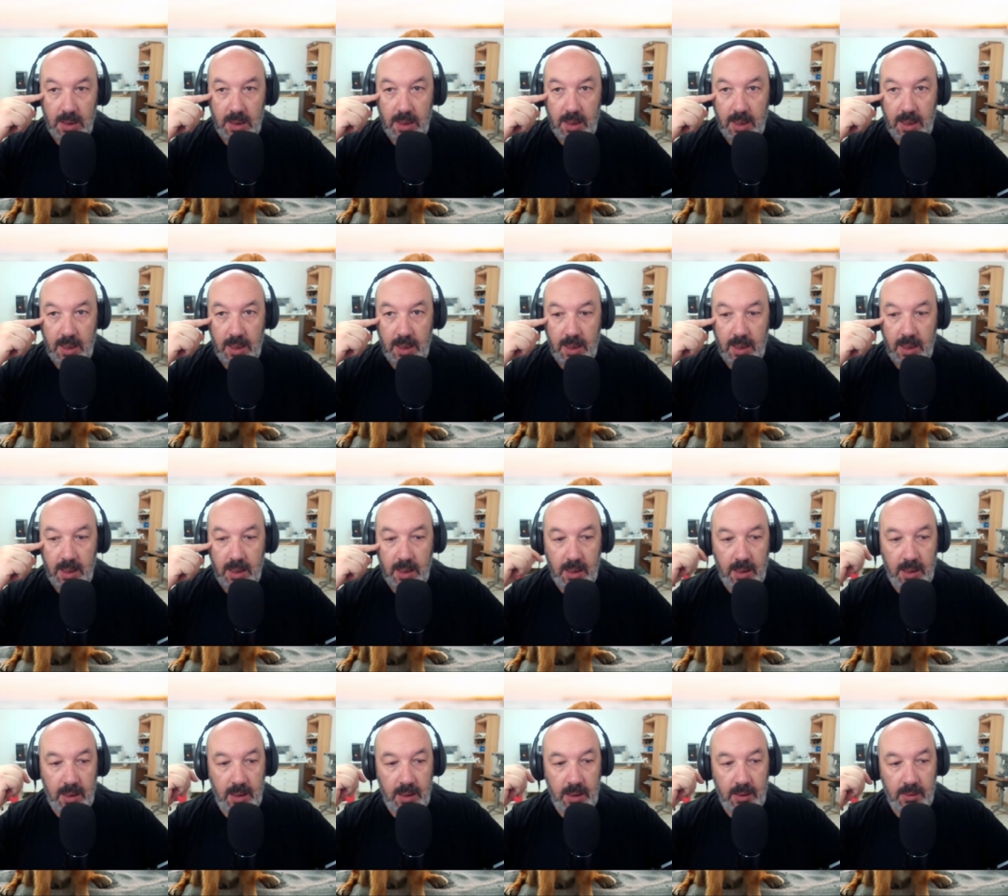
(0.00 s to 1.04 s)

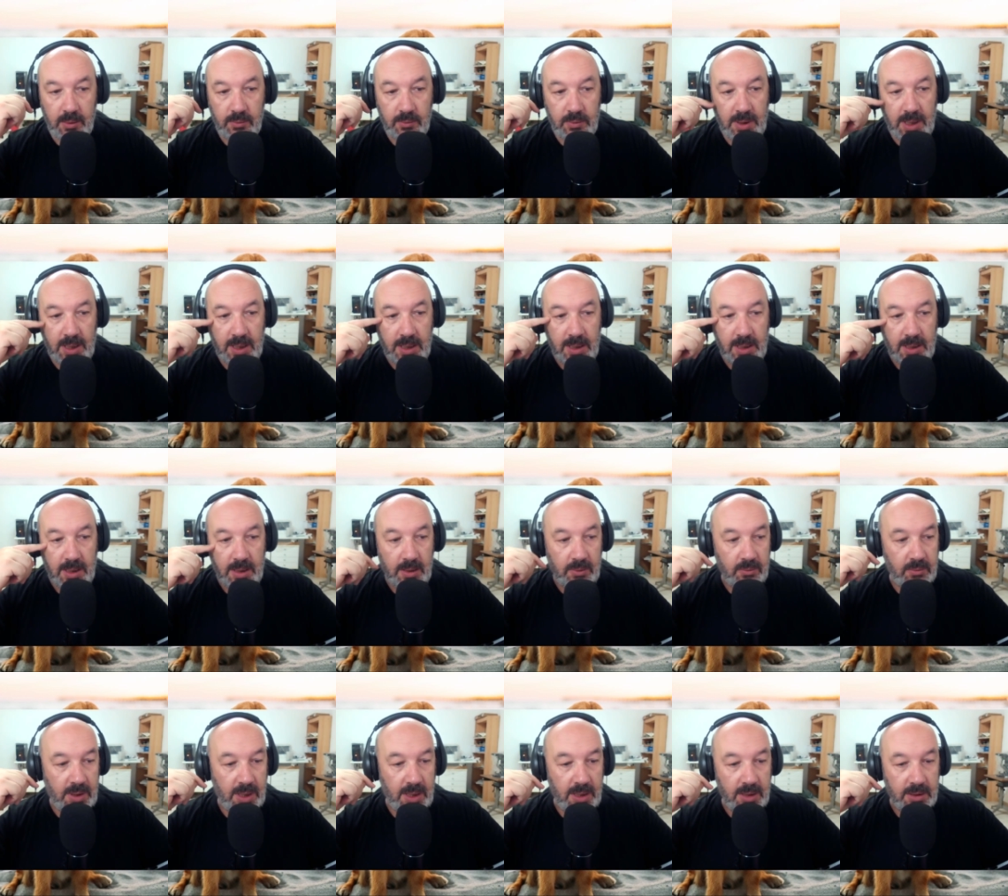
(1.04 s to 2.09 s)
Eh, una,
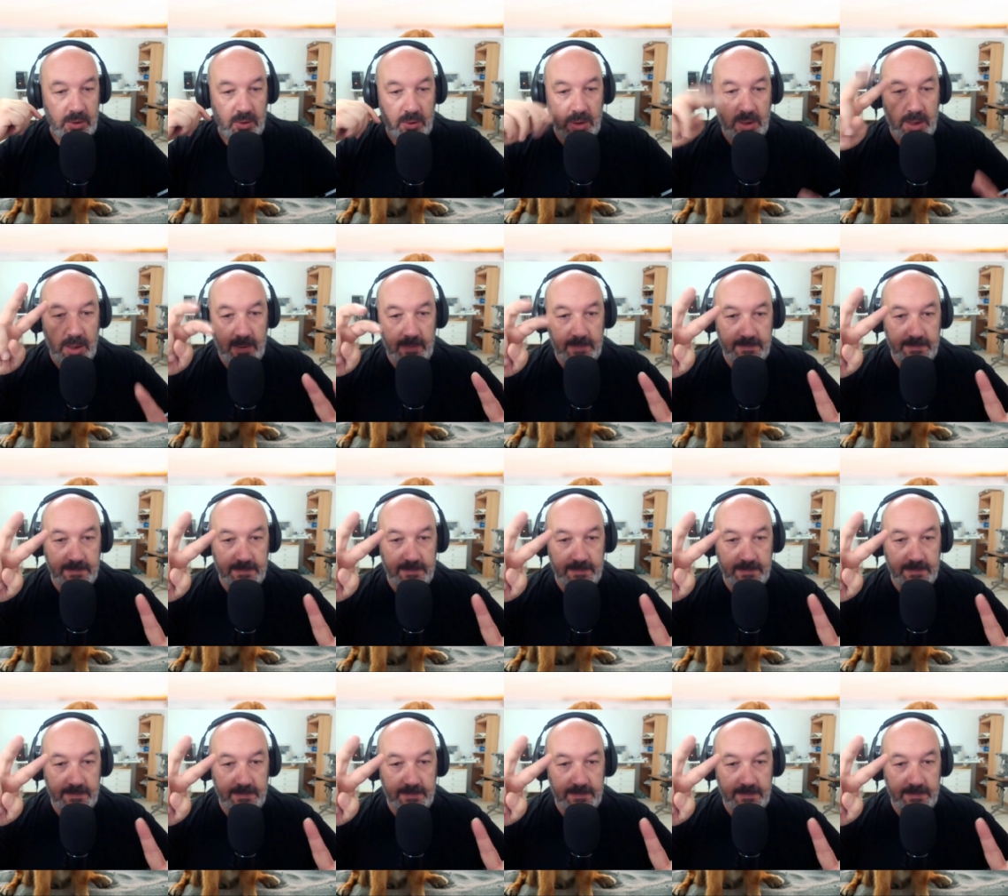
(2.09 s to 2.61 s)
una, donna,